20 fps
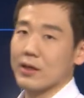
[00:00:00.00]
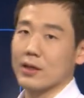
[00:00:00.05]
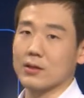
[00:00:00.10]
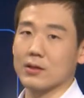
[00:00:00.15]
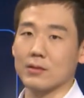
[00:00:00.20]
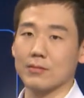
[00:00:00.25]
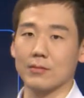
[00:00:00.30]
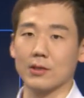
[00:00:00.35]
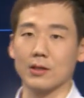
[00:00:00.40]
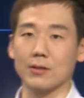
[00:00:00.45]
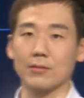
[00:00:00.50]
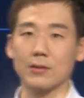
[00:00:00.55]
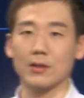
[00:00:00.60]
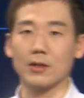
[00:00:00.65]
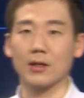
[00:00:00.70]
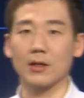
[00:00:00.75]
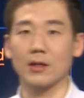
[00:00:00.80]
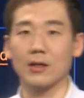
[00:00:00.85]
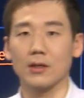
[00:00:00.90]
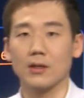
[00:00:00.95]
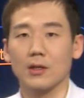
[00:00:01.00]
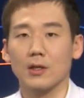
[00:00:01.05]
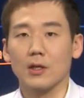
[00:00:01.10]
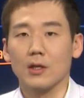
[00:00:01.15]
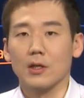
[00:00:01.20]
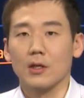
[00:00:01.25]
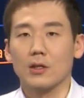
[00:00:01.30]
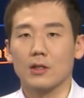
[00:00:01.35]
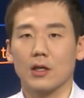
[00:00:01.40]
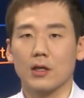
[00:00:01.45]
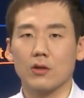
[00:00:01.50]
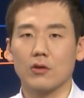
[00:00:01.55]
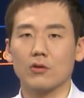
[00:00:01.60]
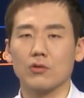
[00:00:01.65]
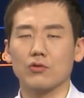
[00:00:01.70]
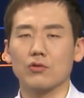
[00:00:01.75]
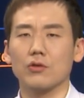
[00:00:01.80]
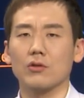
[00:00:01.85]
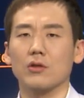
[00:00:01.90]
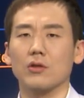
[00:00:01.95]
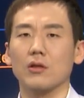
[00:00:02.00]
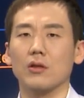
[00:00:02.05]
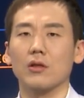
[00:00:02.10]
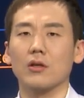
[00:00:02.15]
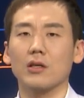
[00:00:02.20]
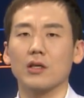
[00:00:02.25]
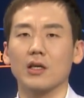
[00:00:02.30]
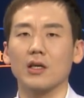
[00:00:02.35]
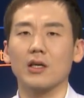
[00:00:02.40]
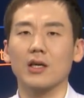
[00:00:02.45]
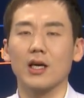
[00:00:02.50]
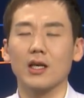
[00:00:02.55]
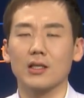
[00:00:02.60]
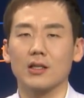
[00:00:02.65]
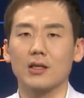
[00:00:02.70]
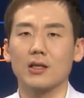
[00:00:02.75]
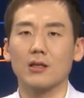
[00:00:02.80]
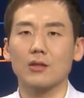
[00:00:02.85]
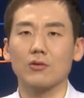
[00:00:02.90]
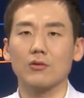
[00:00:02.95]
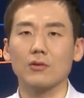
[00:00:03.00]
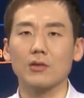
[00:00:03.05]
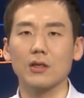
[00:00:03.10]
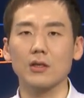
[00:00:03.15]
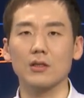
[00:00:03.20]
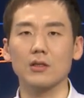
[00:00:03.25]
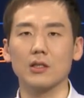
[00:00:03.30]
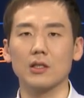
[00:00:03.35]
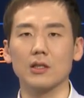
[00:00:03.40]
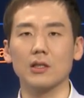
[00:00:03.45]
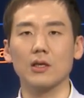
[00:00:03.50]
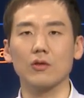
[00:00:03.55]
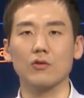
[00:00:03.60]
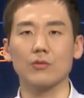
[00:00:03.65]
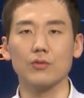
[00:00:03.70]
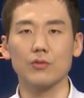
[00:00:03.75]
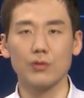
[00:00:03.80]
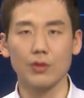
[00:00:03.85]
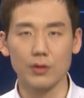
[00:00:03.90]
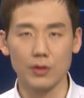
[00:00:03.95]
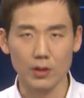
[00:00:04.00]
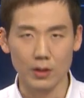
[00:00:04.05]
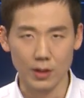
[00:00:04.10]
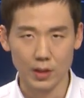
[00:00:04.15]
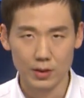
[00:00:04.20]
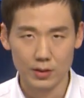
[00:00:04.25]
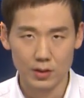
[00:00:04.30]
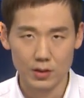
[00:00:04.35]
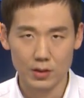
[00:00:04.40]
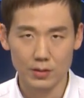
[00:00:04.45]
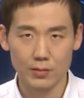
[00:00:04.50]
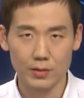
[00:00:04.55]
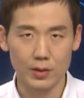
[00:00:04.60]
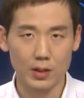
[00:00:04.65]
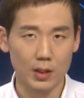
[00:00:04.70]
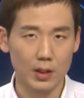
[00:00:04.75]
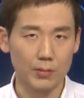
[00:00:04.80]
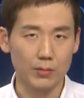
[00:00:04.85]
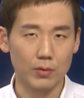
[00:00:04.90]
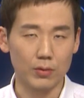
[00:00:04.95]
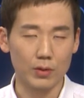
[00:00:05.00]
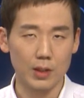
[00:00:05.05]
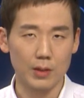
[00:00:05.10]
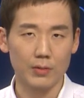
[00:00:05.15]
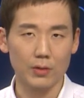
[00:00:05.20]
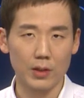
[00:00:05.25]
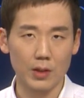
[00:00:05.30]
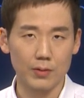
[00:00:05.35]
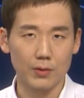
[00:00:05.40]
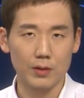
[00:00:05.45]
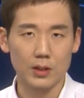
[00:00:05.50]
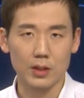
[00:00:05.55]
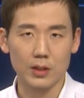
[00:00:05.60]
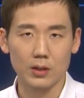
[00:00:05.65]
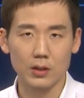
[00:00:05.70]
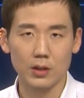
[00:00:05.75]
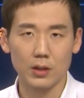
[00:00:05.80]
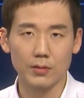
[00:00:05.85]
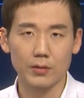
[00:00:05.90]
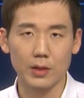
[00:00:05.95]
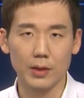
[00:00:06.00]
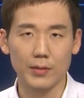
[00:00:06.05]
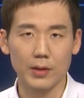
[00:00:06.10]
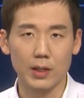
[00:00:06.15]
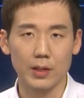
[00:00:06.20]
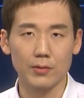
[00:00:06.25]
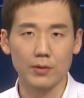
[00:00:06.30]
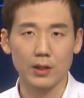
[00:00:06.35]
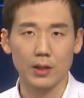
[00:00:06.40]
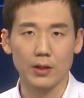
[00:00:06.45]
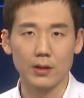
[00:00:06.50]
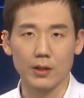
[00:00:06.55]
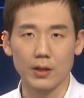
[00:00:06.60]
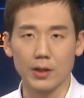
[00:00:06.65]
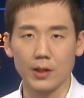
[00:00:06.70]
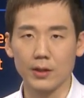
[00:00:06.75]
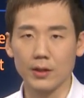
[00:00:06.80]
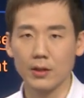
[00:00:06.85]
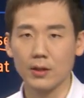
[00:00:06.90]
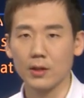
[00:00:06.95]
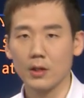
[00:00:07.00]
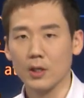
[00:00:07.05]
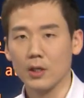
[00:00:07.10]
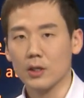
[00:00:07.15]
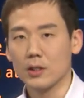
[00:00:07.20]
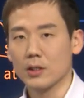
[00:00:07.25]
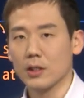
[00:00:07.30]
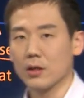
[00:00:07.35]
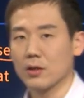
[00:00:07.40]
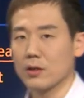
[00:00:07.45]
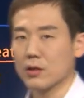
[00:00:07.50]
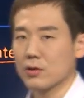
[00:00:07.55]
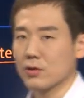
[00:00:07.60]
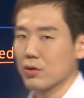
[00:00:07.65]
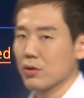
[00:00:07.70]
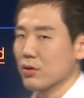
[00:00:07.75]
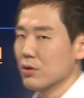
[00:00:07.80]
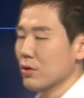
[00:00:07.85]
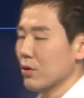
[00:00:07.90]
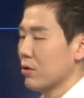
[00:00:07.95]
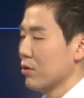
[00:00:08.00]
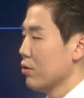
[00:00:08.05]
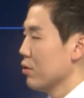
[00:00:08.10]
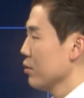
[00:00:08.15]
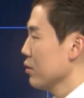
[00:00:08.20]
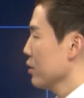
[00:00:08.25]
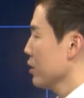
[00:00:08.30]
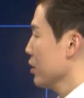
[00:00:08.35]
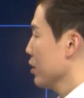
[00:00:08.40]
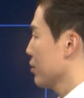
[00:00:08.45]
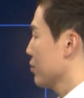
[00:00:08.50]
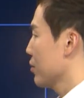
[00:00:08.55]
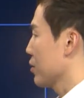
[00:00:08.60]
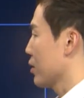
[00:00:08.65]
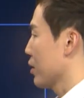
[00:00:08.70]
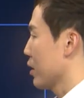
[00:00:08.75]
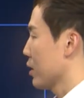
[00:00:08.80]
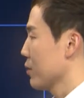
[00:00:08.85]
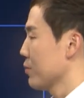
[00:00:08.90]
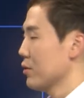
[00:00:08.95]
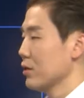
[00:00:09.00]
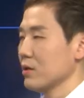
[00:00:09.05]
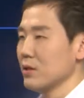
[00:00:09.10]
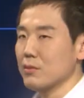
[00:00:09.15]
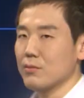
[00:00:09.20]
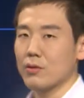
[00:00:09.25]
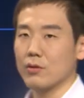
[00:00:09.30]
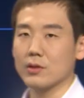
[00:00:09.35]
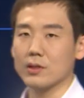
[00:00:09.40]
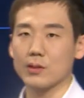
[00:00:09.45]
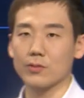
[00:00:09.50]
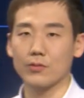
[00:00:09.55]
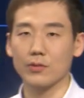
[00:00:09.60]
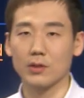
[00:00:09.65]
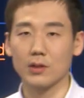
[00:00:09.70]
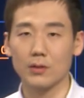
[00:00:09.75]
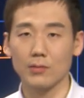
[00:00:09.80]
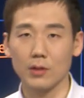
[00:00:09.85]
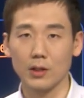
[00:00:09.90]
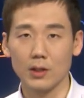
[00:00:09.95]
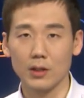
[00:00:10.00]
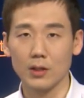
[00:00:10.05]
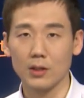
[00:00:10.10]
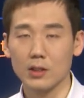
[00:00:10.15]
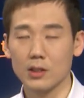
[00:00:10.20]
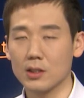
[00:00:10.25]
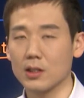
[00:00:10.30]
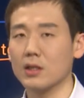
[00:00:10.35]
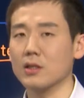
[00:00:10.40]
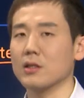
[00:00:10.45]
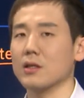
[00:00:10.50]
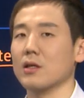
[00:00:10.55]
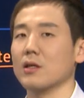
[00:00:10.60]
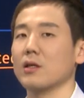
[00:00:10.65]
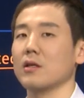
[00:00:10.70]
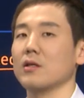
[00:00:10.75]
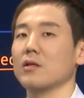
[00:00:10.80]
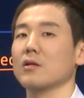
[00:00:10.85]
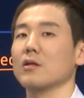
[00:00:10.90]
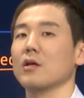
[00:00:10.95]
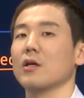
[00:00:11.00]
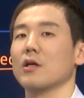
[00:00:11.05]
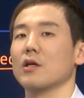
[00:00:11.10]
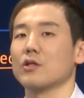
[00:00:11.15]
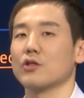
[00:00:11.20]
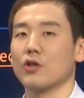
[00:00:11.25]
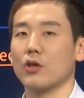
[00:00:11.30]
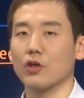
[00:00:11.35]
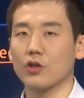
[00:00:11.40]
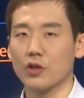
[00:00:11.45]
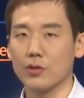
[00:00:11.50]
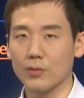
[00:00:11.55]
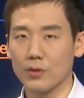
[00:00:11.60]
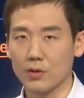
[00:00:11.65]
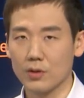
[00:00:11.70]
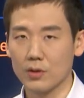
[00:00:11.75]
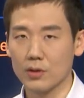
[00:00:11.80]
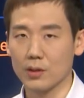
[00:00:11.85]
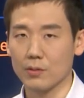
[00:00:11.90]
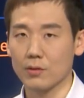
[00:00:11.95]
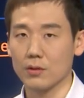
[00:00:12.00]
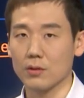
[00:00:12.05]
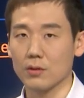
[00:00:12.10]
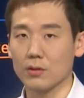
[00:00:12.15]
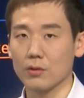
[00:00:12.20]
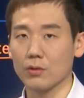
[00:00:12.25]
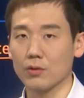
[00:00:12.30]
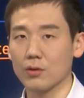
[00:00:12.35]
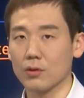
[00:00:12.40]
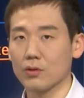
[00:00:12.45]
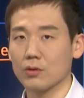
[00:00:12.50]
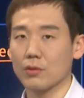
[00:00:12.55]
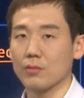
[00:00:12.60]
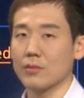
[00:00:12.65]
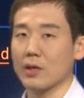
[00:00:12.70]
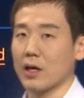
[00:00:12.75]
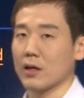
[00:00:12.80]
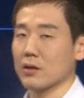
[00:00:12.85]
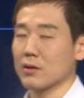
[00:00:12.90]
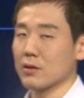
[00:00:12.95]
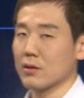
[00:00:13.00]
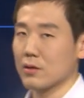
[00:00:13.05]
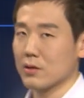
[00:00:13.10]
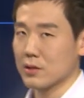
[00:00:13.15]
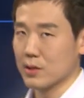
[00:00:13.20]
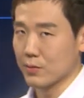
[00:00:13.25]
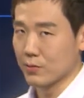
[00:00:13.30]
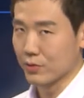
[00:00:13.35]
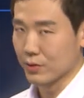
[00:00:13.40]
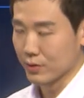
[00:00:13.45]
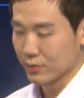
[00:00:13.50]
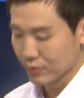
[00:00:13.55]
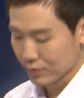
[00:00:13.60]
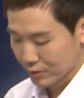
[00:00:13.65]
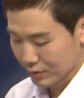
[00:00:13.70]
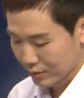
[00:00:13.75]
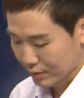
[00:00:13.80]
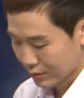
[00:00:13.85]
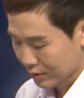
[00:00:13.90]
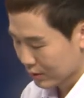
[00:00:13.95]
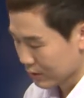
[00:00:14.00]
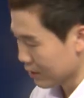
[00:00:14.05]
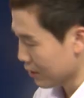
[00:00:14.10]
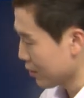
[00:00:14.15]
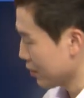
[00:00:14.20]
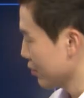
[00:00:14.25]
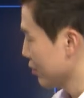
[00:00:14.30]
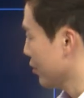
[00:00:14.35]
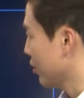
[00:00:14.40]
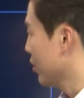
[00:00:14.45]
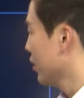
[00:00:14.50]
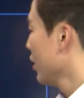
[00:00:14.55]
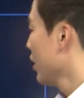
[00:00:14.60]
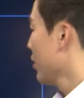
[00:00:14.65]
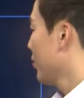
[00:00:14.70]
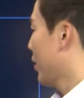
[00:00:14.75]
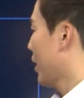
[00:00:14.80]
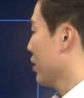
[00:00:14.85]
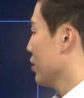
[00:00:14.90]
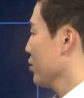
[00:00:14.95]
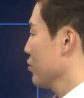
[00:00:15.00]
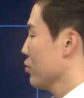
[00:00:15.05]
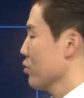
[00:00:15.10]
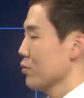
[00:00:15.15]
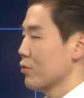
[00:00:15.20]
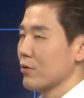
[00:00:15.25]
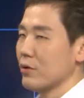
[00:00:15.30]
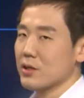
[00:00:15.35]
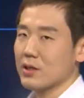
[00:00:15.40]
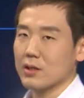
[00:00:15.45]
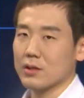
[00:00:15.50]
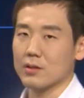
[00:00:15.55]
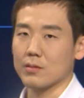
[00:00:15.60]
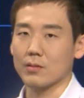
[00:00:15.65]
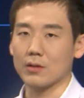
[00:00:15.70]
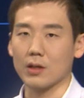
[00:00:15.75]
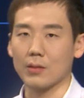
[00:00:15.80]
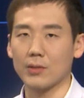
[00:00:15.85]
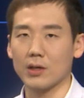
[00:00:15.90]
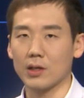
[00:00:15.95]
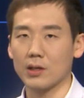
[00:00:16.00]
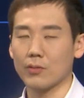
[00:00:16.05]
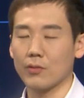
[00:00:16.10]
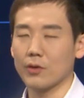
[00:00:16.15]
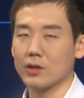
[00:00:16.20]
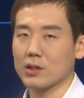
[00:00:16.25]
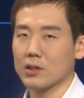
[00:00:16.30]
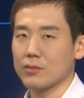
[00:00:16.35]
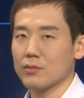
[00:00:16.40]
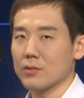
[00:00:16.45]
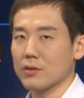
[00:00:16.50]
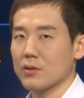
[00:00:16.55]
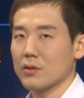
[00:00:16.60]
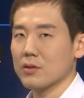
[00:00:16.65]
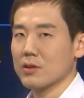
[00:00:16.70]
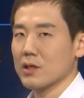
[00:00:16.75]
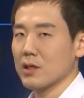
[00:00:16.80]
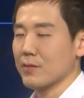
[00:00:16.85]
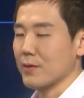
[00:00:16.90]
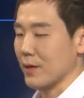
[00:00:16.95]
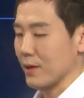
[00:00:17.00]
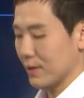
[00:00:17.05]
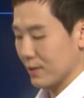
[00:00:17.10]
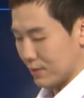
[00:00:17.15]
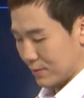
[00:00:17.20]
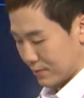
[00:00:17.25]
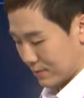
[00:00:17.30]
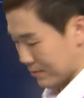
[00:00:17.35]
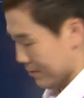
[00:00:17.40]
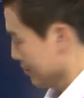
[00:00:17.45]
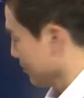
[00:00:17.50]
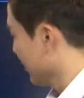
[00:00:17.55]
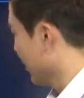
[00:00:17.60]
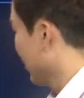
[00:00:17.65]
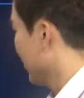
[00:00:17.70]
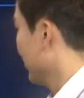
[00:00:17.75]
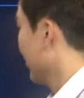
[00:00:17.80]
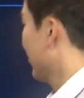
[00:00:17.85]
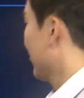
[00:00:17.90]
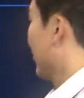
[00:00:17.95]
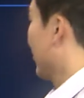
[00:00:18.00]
같은 말입니다. 자 그리고 눈은 looking at이라는 동사는 지난 5분 토익 때 나왔었습니다. 보다 보다 보다 지켜보다 바라보다 잡다. 이렇게. 자, 그리고 손 holding입니다. 이번에는 뭘 잡고 있습니까? 지난 시간에는 document를 잡고 있었고 오늘은 좀 다른 걸 잡고 있군요. 자, 그리고 발은 또 보이지 않습니다. 발이 보이시는 분들은 제발 다른 데로